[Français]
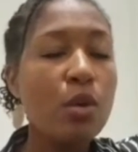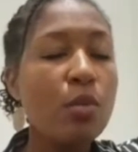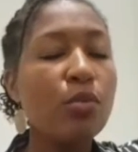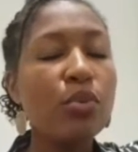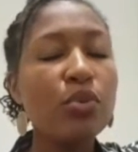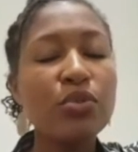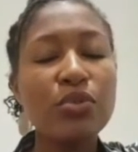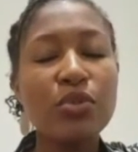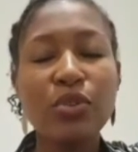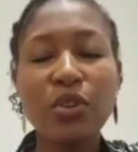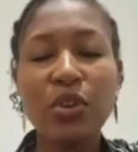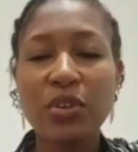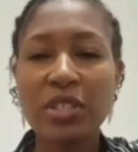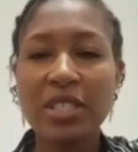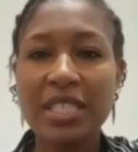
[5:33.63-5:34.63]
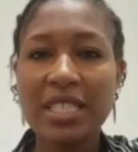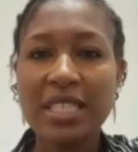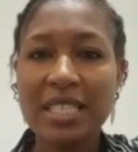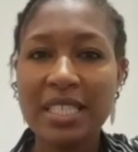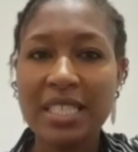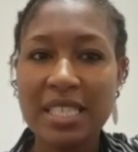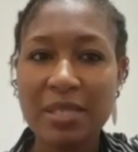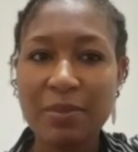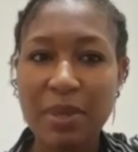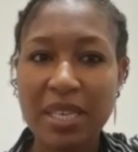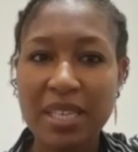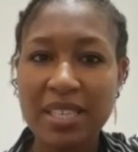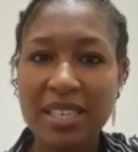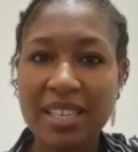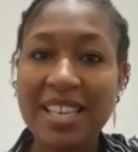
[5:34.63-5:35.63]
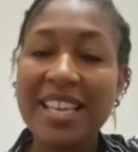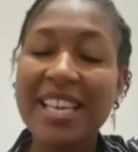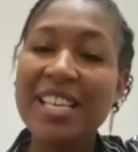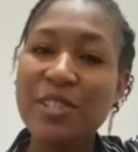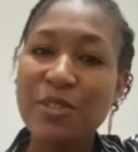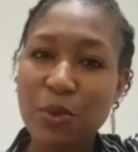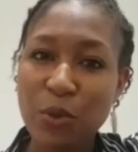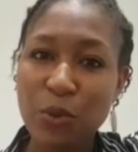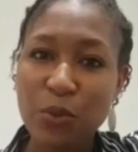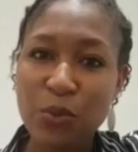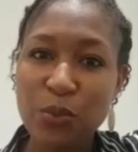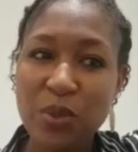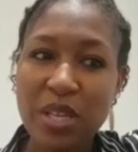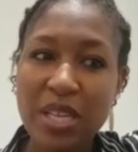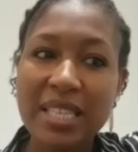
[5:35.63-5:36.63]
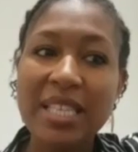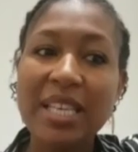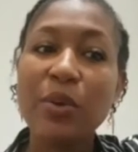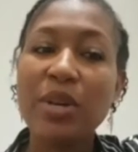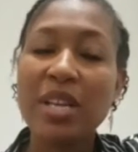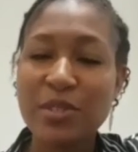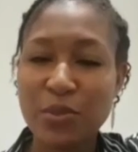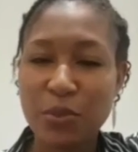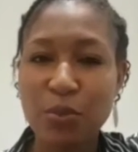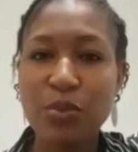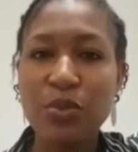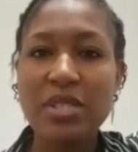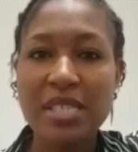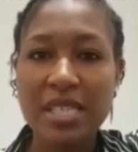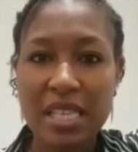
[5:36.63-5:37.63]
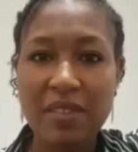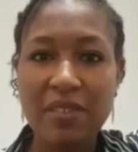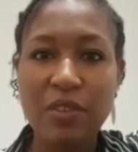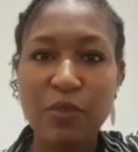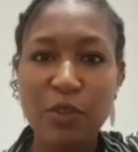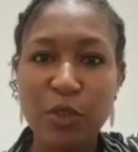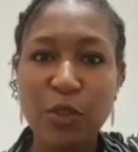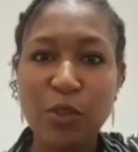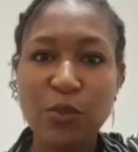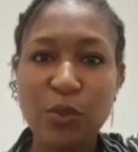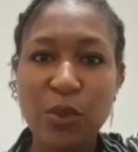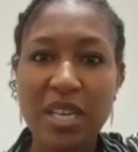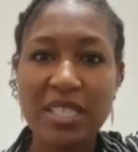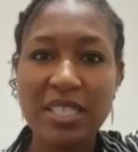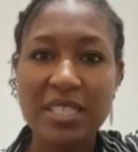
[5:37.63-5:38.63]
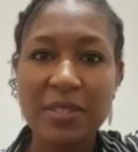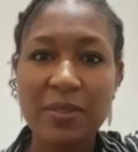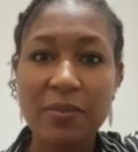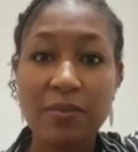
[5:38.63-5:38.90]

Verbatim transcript: plus de tranquillité d'esprit et surtout des relations plus saines avec votre entourage.